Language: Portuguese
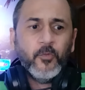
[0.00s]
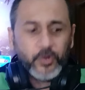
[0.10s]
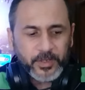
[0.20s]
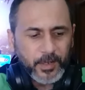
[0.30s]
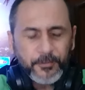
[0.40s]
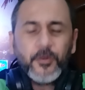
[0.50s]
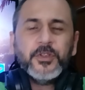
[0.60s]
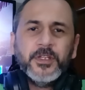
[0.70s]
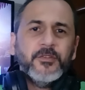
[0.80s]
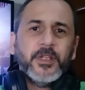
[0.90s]
O que está
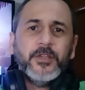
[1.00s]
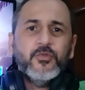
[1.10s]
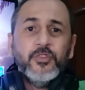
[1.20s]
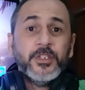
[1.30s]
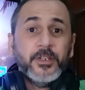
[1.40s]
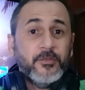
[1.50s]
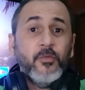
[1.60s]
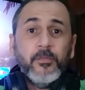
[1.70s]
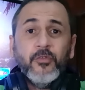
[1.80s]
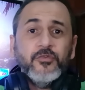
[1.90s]
faltando na indústria
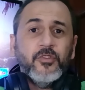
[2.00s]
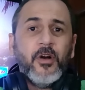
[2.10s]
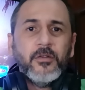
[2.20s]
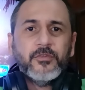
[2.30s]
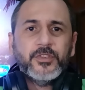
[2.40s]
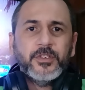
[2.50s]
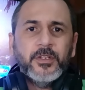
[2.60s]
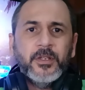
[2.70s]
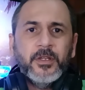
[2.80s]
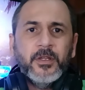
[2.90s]
são bons jogos.
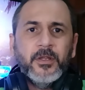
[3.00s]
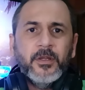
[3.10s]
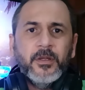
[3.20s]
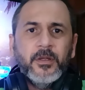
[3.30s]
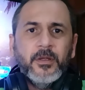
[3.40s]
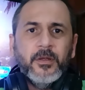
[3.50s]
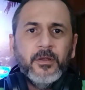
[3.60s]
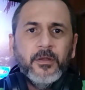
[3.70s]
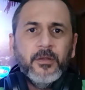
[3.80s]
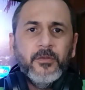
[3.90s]

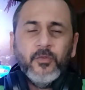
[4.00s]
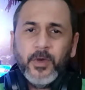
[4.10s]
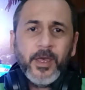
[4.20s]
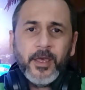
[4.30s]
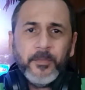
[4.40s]
Não é